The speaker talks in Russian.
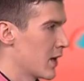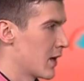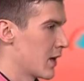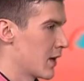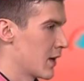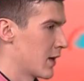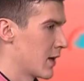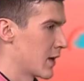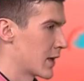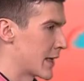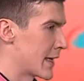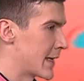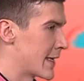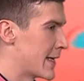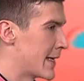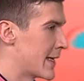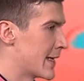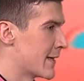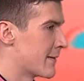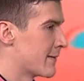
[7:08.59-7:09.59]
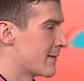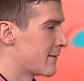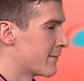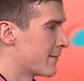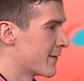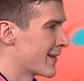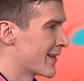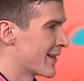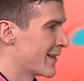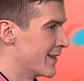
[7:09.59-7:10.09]
а, какие
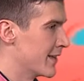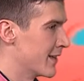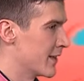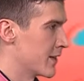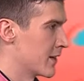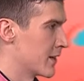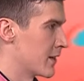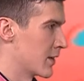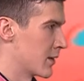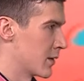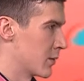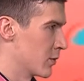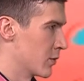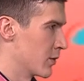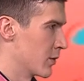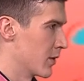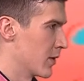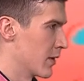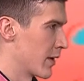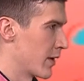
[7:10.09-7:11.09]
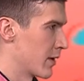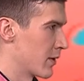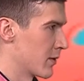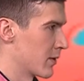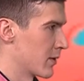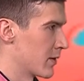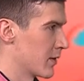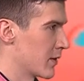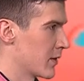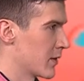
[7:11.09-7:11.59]
выгоды это будет для
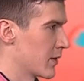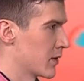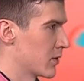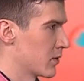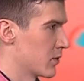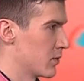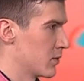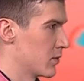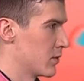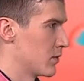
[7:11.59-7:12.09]
района. То